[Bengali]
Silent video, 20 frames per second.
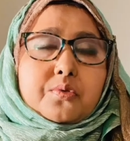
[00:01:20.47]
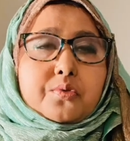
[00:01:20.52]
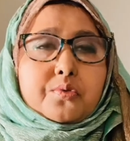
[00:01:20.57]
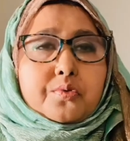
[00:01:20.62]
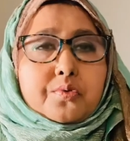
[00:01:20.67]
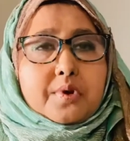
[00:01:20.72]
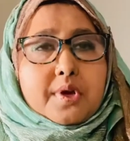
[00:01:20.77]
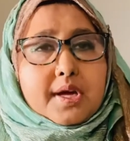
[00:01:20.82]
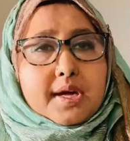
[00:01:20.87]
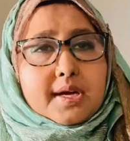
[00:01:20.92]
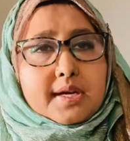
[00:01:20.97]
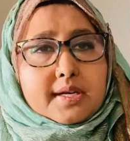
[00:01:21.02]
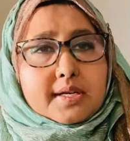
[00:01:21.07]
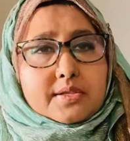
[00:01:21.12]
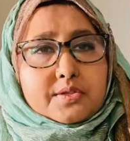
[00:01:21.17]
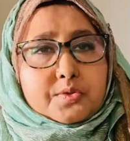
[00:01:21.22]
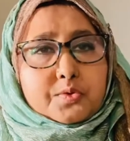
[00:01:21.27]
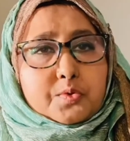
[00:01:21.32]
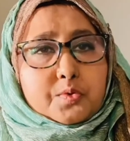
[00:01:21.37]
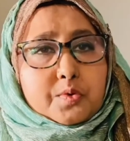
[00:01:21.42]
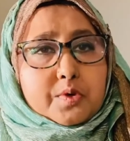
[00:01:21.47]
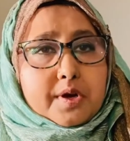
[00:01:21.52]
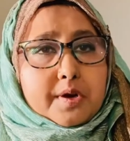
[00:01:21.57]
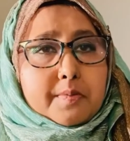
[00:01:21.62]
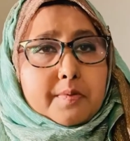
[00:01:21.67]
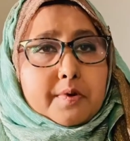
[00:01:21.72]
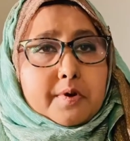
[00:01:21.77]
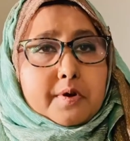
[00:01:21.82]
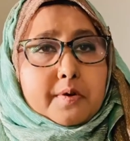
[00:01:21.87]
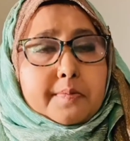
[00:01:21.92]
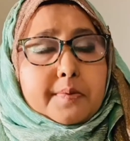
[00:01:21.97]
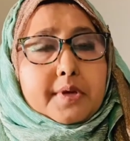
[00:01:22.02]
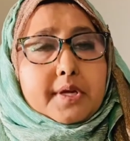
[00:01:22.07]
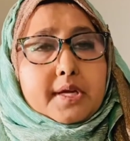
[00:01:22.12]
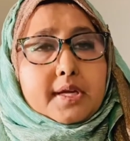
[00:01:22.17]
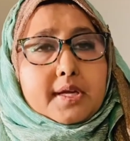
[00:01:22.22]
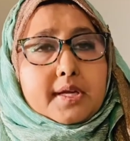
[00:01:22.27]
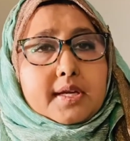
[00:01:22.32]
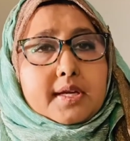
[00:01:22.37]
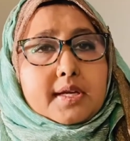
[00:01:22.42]
ওনার সব হবে
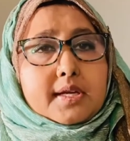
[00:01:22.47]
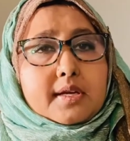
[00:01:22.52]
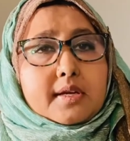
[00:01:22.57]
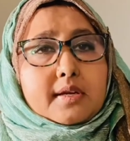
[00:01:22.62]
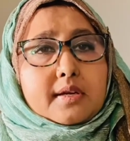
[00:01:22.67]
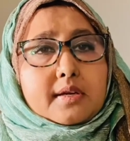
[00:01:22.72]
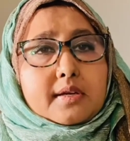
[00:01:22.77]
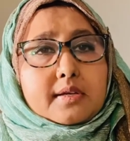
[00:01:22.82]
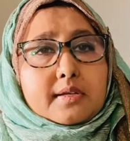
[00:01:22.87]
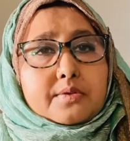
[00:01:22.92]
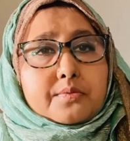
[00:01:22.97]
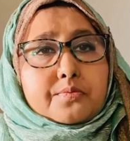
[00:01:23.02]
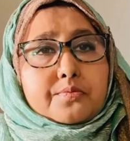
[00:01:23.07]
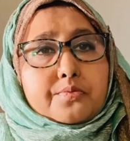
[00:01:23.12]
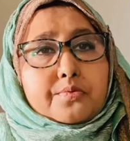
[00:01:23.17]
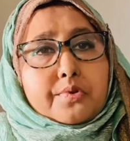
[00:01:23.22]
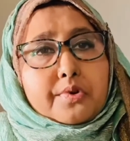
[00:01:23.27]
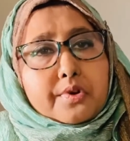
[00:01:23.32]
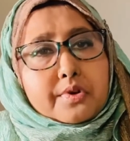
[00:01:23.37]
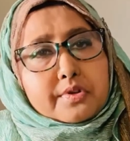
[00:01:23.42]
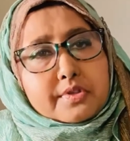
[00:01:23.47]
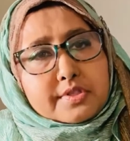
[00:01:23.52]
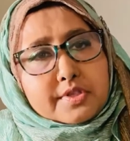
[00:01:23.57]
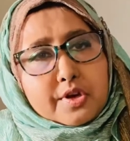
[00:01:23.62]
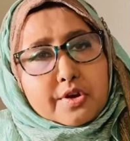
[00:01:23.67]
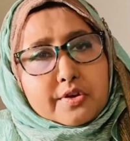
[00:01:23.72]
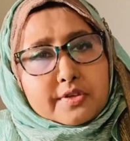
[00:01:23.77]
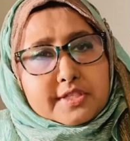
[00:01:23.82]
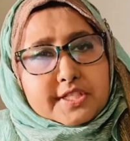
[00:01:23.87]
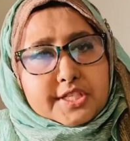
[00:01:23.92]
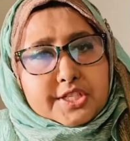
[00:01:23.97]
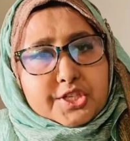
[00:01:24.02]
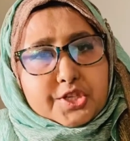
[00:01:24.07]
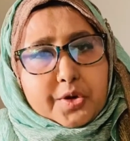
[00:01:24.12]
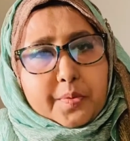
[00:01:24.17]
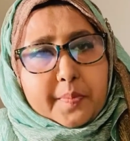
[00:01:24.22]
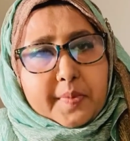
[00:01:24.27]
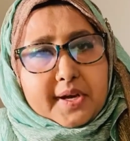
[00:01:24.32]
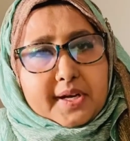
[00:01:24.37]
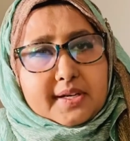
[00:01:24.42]
ফরজ হজের
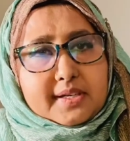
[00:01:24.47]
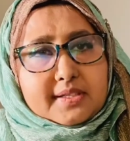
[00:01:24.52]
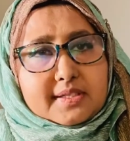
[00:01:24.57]
সমান